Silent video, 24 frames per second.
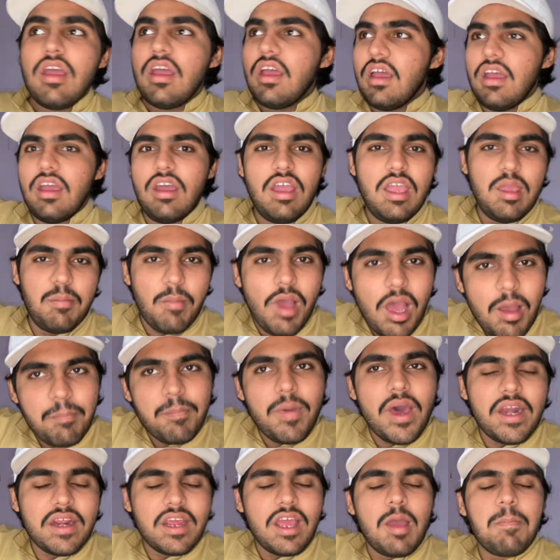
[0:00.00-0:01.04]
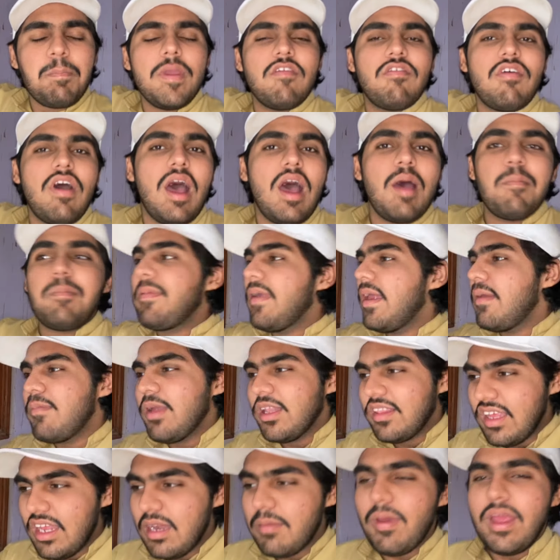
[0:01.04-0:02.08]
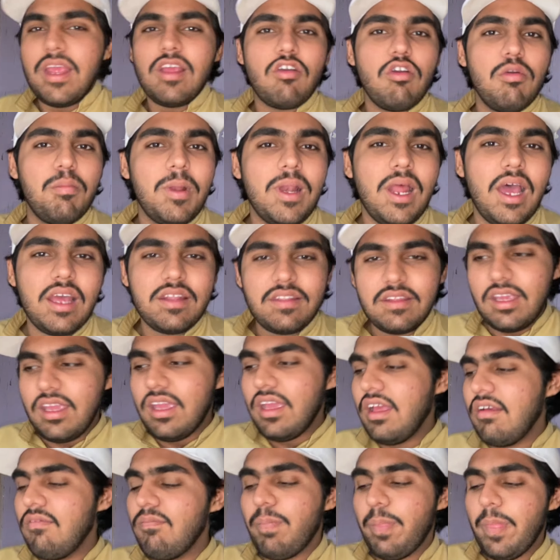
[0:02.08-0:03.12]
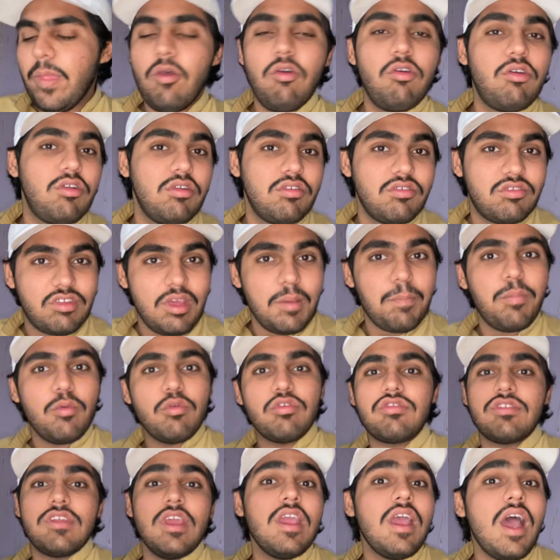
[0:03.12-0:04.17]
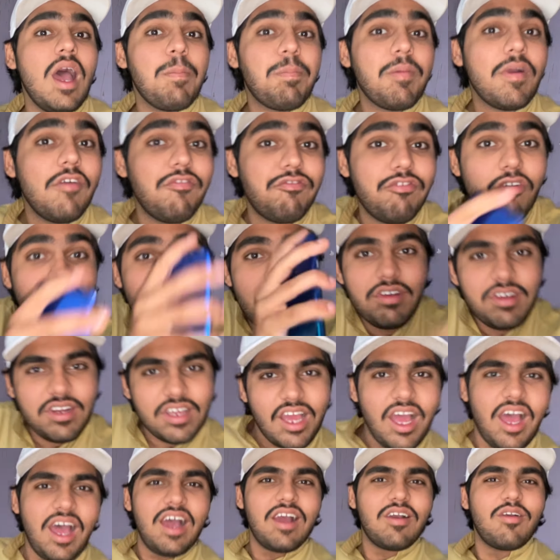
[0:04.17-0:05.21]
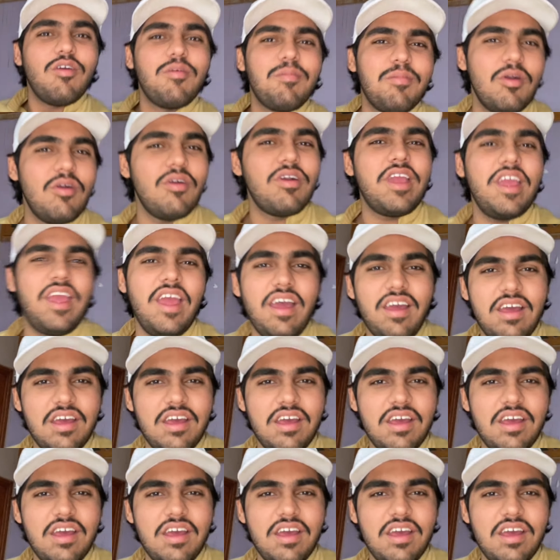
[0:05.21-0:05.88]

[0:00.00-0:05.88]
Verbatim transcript: हाँ। इमाम बारगाह पे वहाँ पे भाई मतिन भाई को बुलाते हैं और उनसे पूछते हैं आपका फ़ोन कहाँ गुम हो गया